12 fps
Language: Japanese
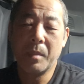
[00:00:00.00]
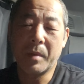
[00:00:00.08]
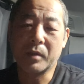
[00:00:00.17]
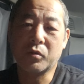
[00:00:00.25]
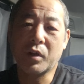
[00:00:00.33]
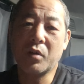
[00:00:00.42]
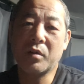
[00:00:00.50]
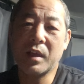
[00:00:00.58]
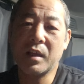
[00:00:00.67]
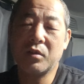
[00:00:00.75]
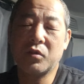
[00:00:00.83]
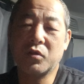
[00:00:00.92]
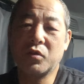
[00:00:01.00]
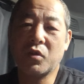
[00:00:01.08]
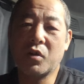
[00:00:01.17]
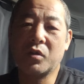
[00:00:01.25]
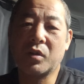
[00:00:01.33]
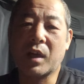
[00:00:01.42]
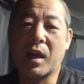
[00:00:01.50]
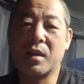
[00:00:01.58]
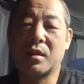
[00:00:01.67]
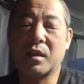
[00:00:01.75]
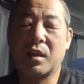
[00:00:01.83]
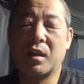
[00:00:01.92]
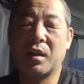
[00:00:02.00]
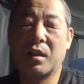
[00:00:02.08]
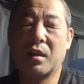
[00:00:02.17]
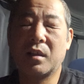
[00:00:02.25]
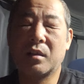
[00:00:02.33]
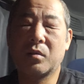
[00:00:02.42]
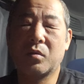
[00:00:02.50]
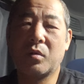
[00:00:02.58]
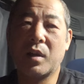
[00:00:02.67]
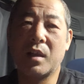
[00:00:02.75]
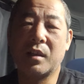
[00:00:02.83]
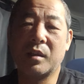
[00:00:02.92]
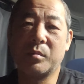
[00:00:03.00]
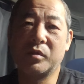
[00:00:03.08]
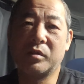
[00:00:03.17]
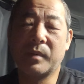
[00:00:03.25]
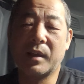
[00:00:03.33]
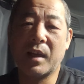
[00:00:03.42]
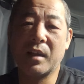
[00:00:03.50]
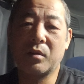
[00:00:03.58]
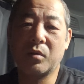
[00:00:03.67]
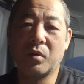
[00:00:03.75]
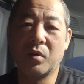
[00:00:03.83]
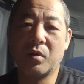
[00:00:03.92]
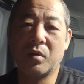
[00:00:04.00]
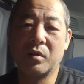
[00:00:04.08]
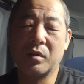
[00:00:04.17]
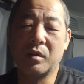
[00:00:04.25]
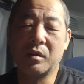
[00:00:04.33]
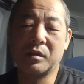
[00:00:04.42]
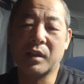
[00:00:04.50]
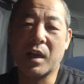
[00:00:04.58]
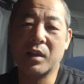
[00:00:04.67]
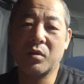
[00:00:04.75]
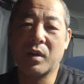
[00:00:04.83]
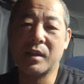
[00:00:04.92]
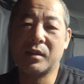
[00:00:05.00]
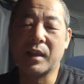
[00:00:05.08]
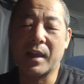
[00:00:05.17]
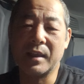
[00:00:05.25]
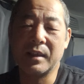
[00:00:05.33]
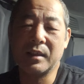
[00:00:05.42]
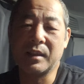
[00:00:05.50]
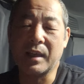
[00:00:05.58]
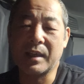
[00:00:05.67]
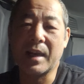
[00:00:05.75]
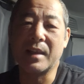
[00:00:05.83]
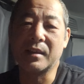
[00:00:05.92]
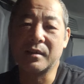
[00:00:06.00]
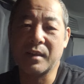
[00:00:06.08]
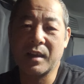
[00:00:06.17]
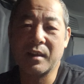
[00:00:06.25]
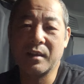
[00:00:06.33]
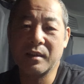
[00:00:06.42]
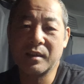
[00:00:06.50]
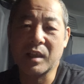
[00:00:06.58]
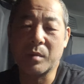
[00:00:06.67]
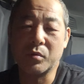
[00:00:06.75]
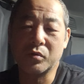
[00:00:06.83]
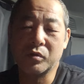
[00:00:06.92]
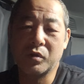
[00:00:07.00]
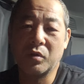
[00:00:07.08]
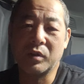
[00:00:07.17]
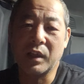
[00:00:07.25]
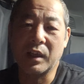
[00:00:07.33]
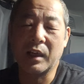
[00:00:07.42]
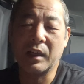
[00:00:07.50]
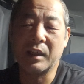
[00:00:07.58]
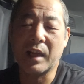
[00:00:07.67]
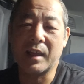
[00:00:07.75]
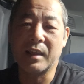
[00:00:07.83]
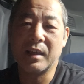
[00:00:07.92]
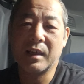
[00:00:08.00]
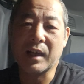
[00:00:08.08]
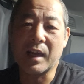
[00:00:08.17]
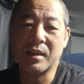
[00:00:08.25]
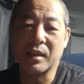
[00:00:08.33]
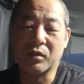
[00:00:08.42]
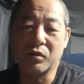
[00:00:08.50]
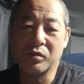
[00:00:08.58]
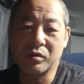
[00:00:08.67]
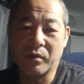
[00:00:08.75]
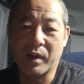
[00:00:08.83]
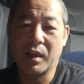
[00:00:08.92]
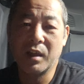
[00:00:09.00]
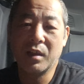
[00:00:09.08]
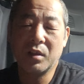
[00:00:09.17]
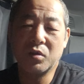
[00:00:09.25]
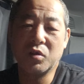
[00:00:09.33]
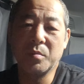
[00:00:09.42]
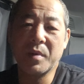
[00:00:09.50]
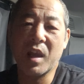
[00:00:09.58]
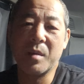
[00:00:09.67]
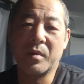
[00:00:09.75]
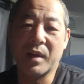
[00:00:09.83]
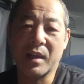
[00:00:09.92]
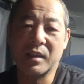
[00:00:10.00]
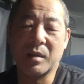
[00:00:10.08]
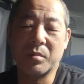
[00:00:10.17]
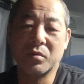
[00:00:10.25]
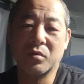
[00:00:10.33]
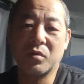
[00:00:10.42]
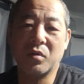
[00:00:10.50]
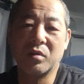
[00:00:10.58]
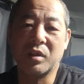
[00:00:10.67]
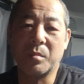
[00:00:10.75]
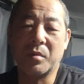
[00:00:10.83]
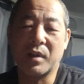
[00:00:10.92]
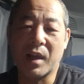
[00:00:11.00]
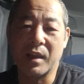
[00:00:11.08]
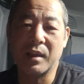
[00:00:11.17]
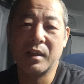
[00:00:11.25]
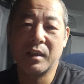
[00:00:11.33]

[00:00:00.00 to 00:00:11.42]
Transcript: まあ、それをね、従業員と会社との間で結ばないと、残業が一切できないですよね。サブロク協定がない会社というのは、組合もない、サブロク協定もない。